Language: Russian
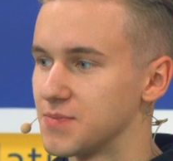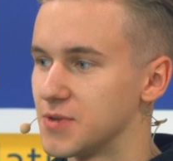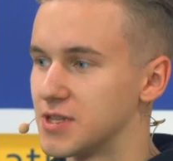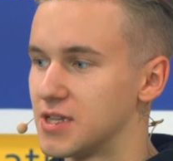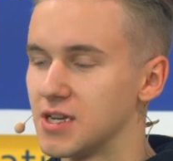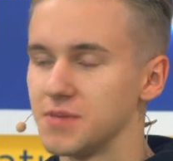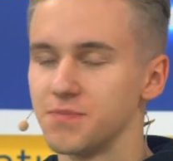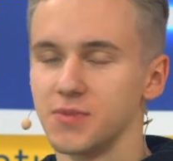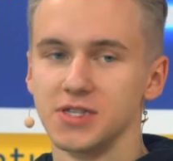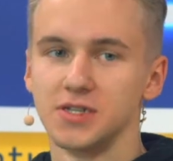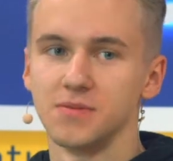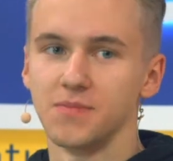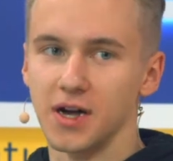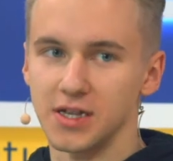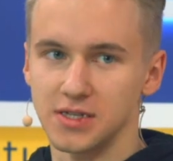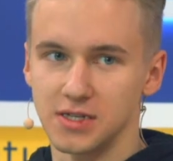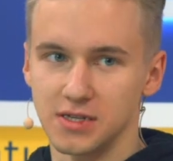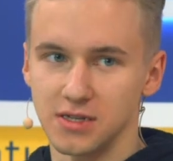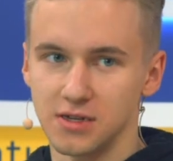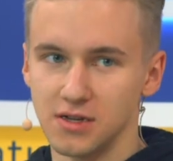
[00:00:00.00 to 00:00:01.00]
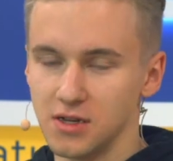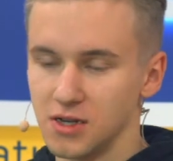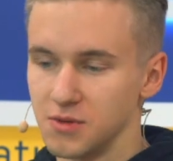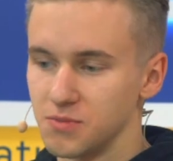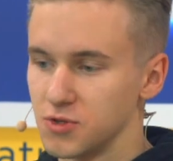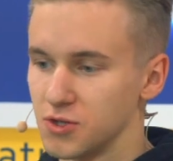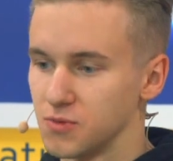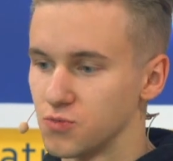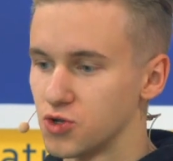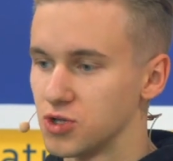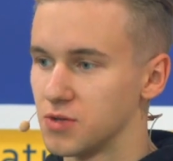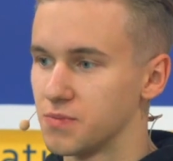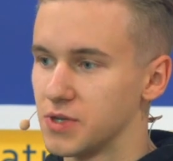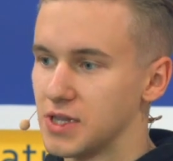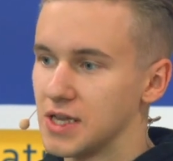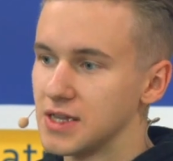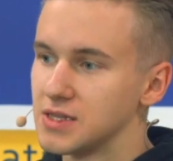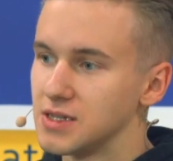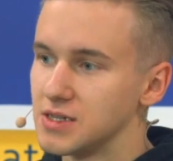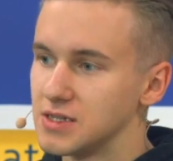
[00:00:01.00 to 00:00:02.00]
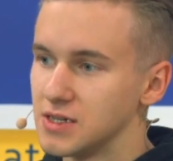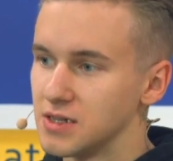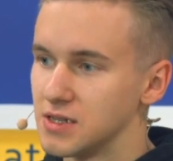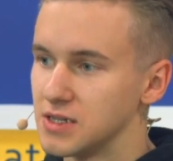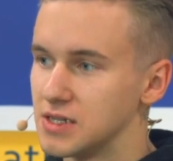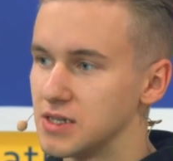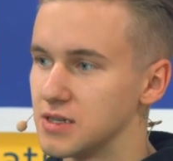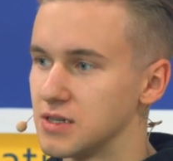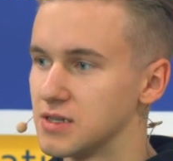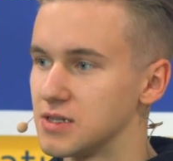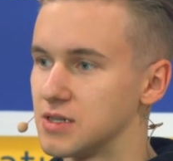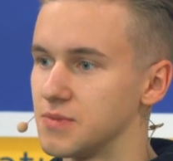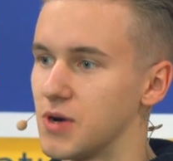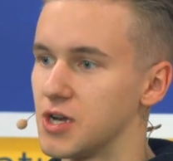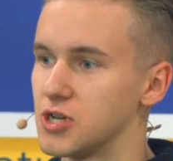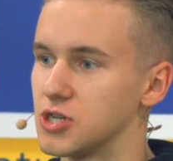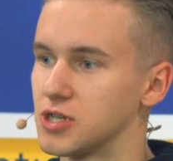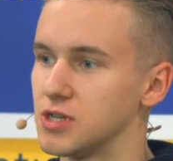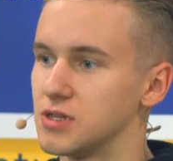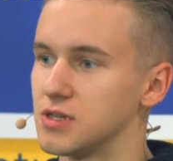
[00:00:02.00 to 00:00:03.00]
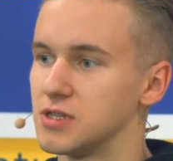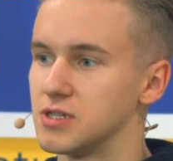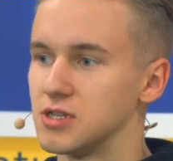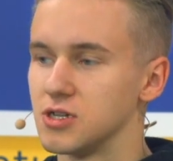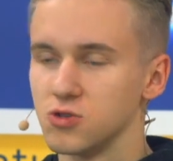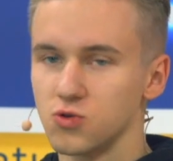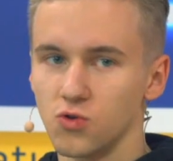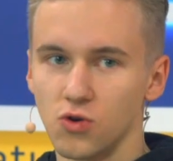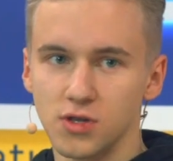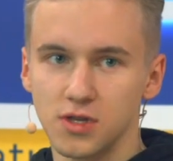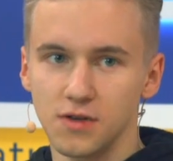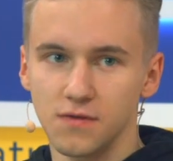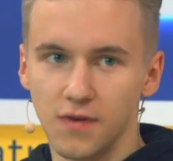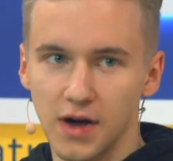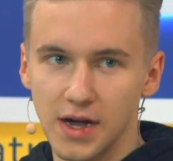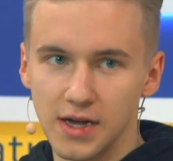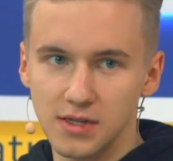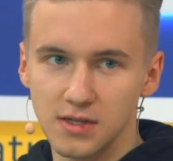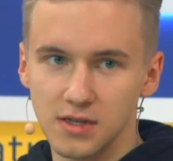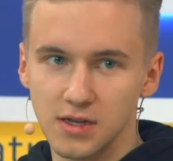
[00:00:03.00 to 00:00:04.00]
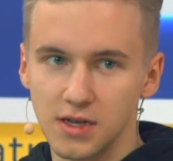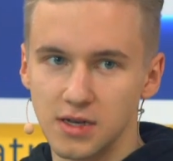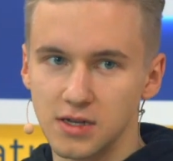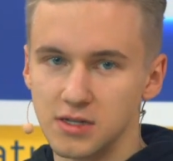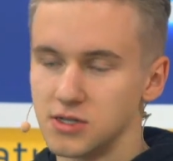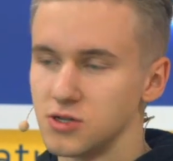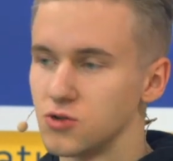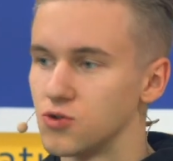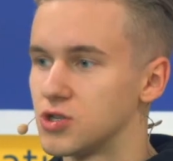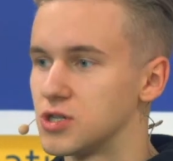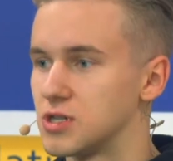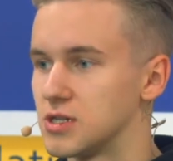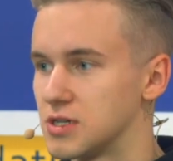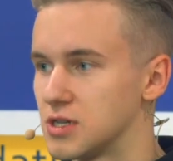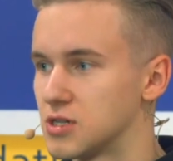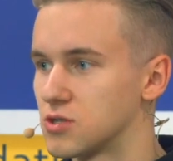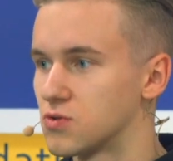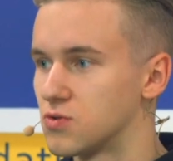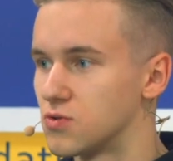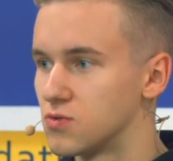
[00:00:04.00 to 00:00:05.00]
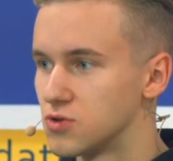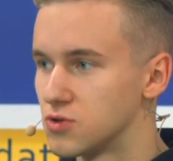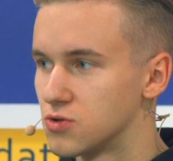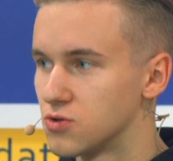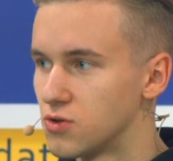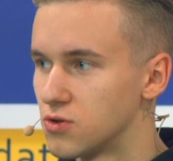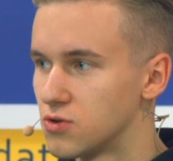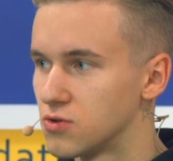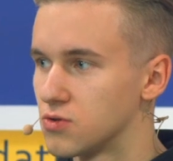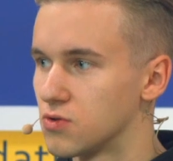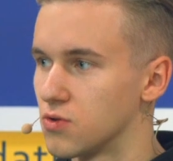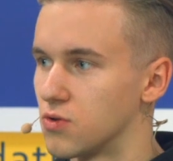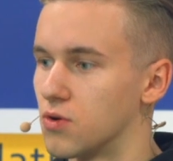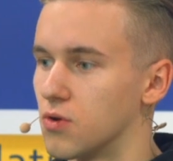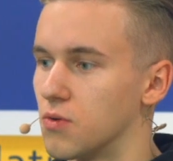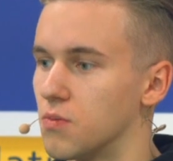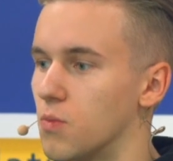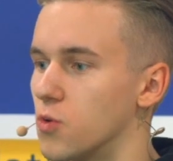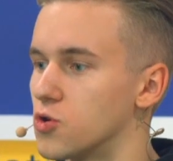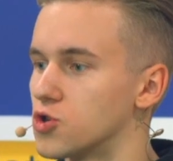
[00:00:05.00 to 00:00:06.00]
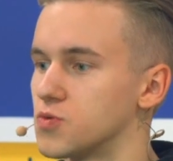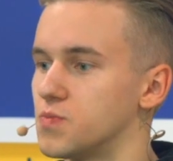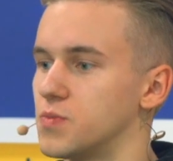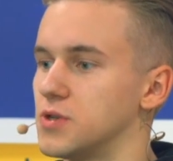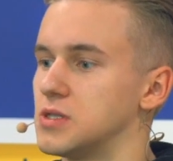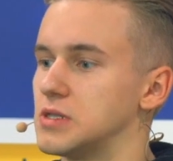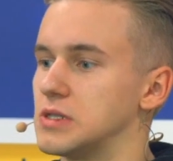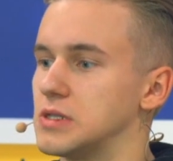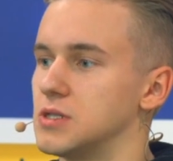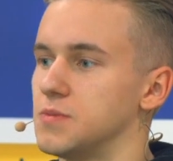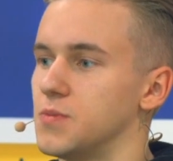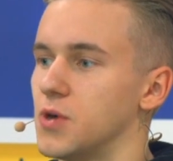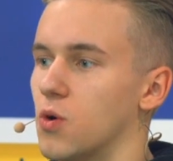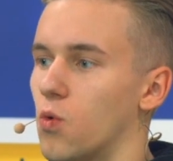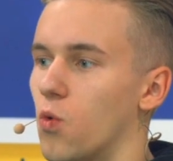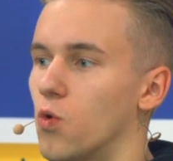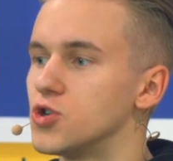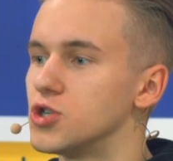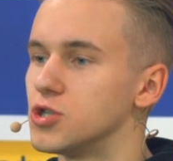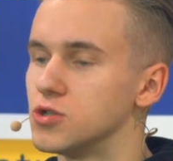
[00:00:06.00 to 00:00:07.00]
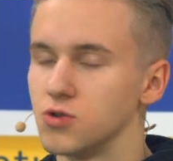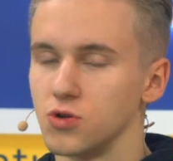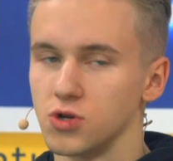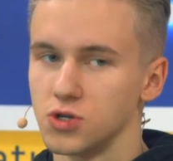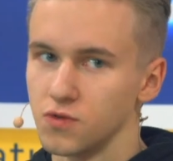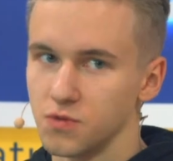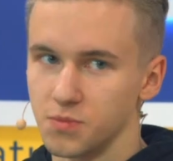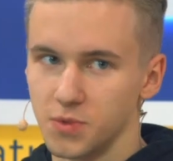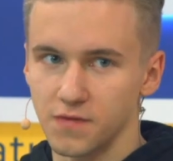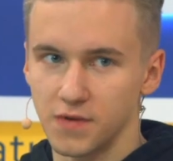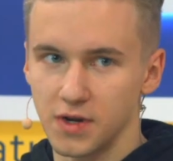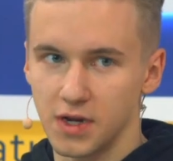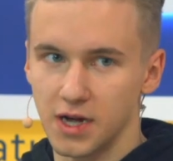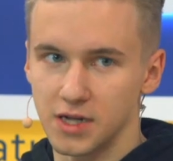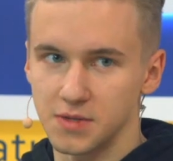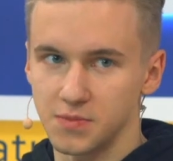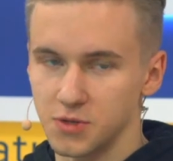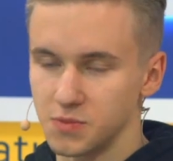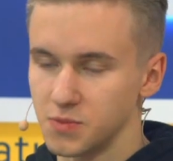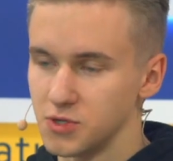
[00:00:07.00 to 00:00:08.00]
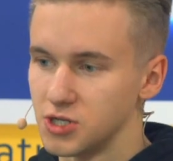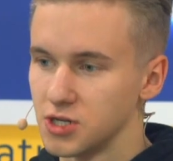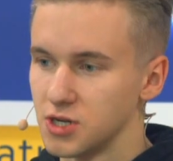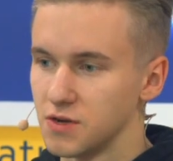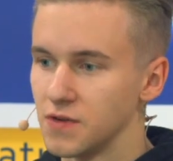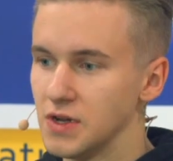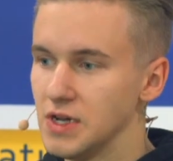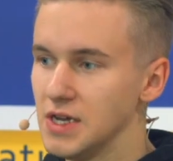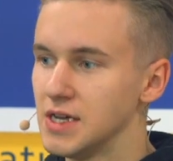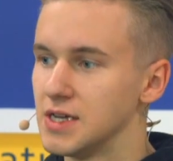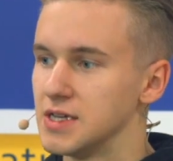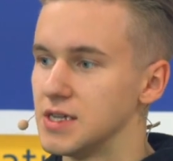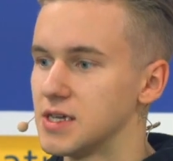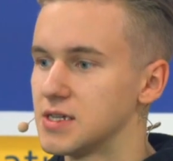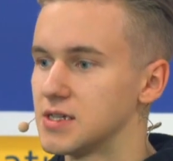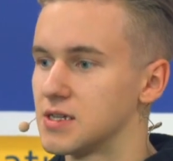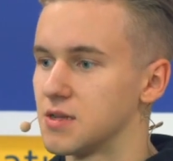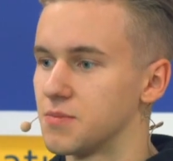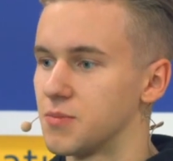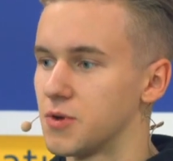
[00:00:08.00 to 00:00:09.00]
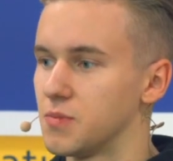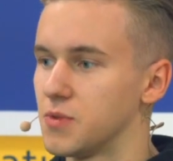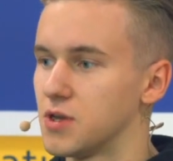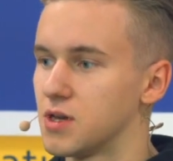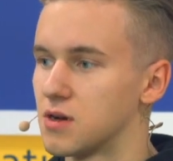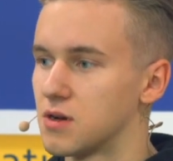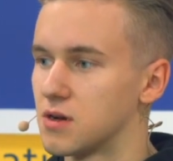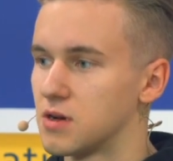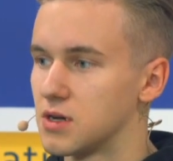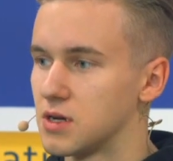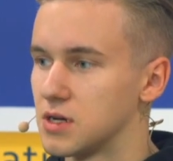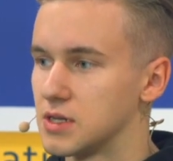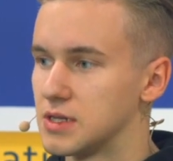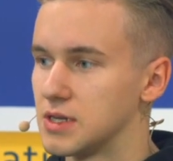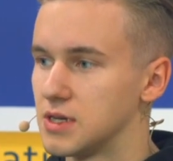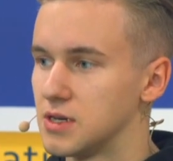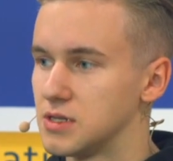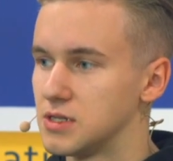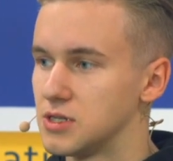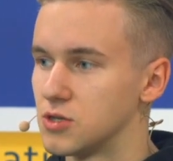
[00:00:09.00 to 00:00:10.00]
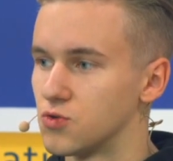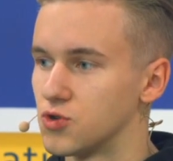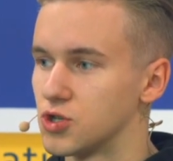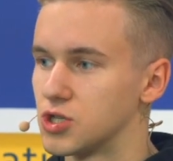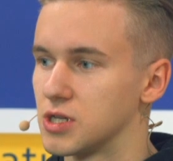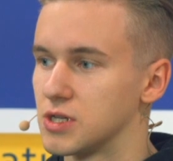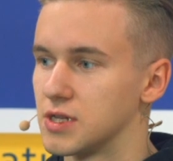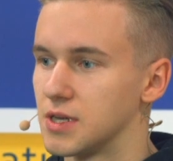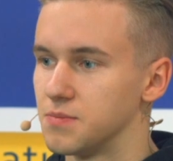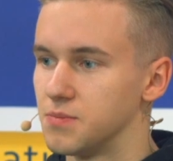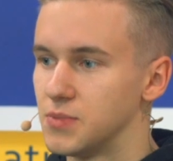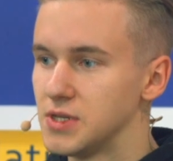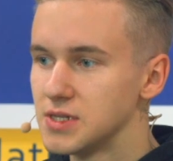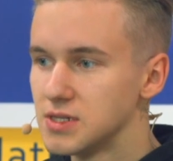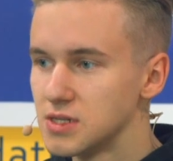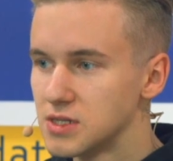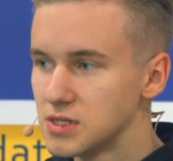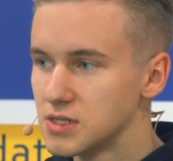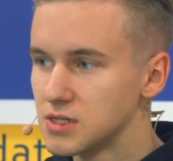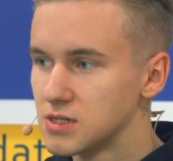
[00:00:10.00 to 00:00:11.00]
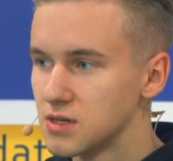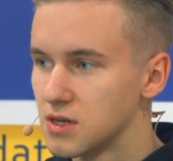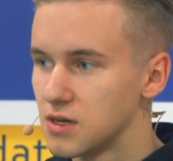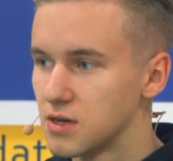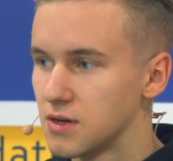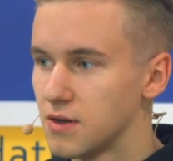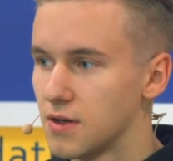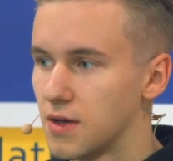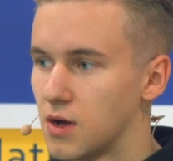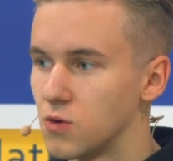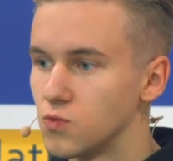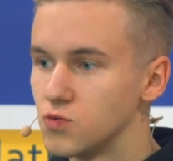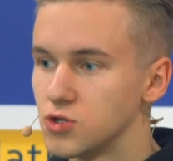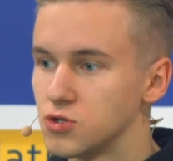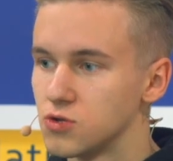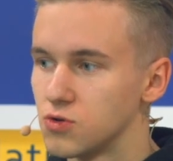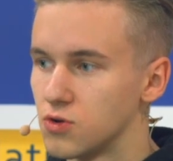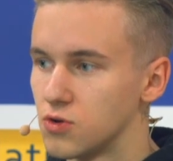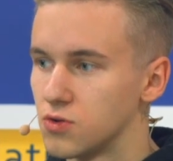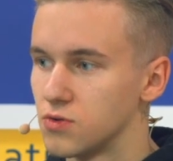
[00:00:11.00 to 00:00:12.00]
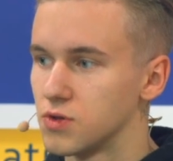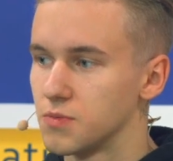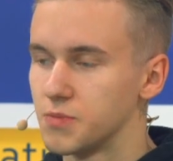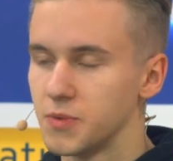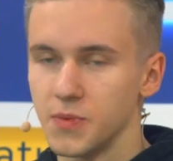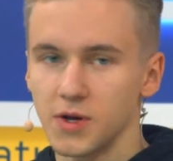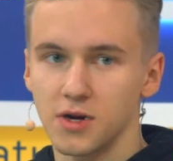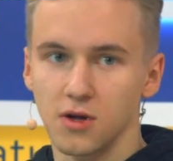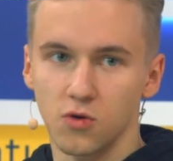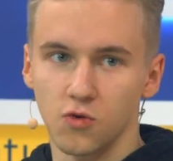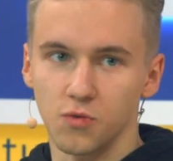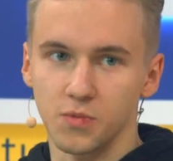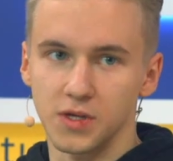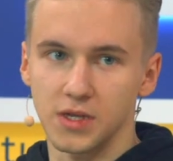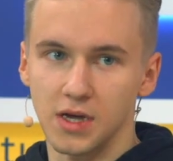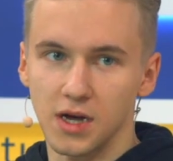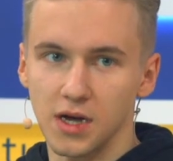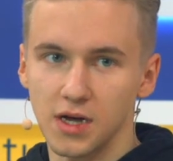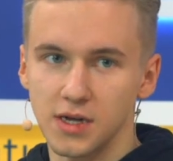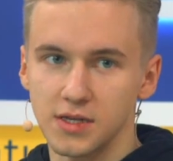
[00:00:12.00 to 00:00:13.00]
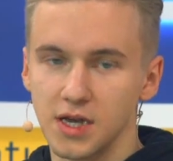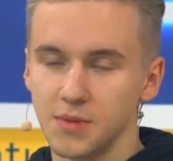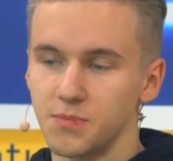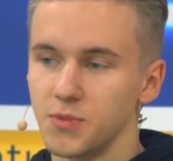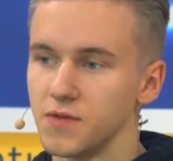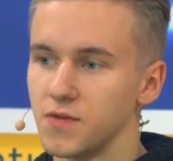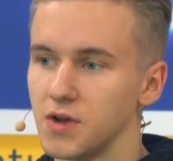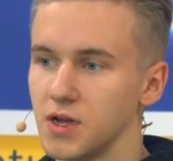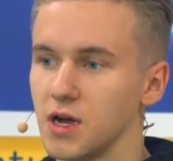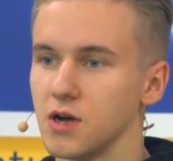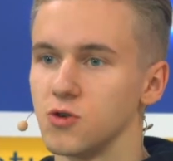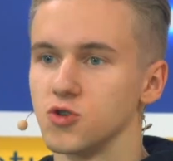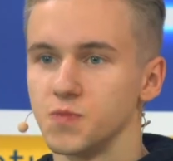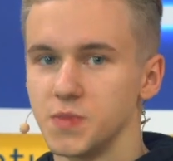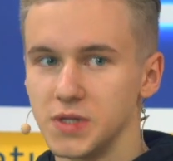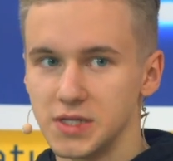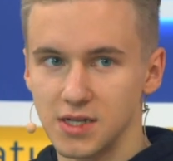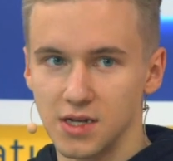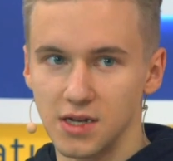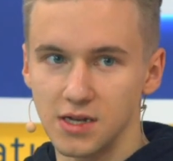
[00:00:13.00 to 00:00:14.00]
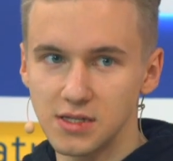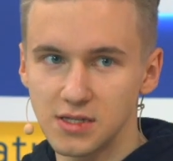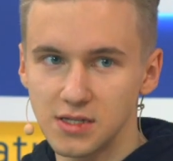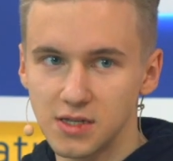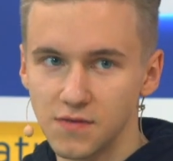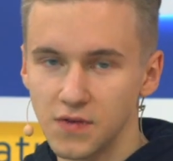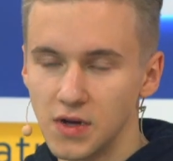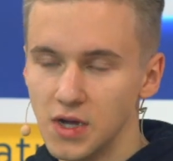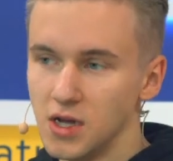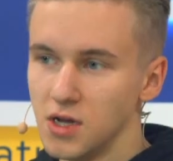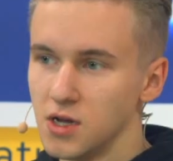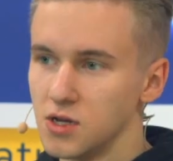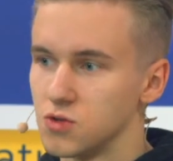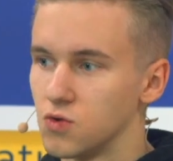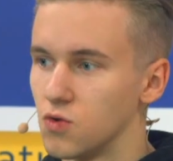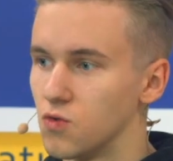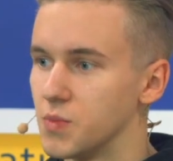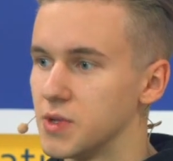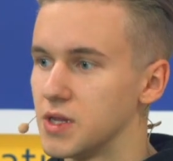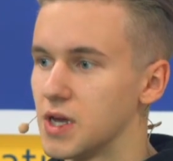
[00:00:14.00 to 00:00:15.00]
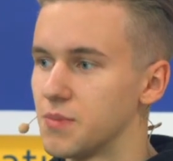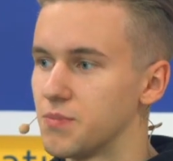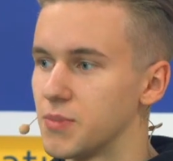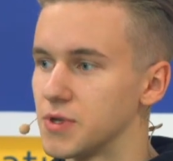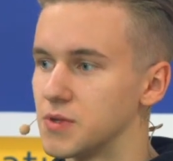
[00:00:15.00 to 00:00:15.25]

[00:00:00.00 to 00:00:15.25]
смотреть по тематике. Потому что, понятное дело, если ты снимаешь какие-то тиктоки, вайны, ориентируешься на детскую аудиторию, то, может быть, тебе очень дешево привлекать подписчиков. Если, например, э, ты ориентируешься на бизнес-аудиторию, э, например, как у меня, я привлекаю специалистов, то у меня